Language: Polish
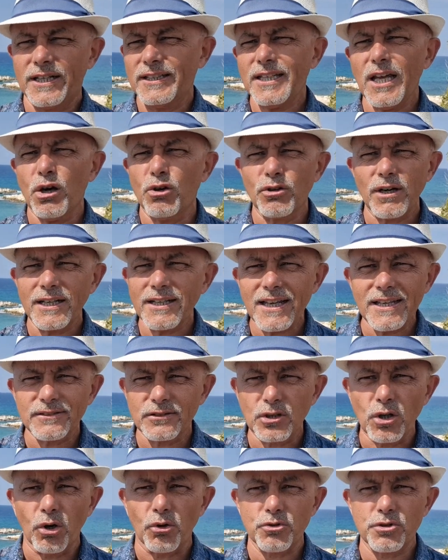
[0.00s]
Nie, ona nie
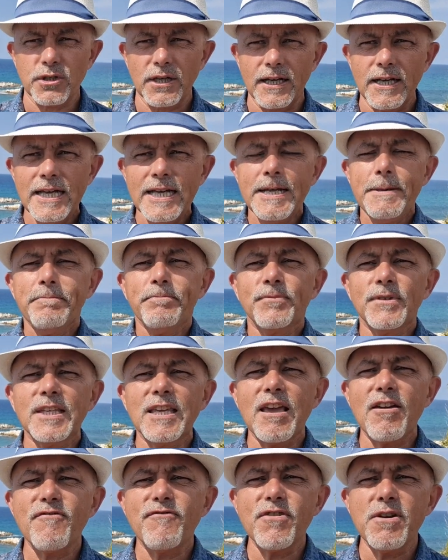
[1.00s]
jest gorsza
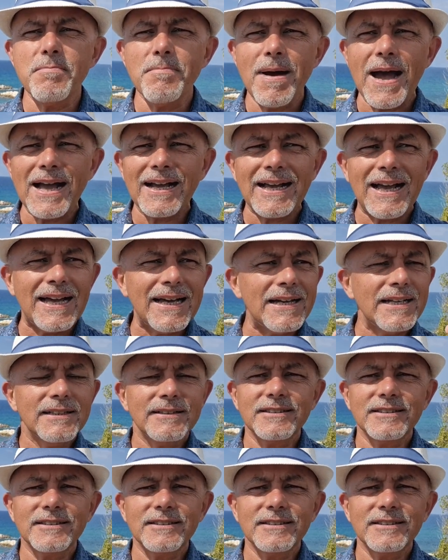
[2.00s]
nie wymaga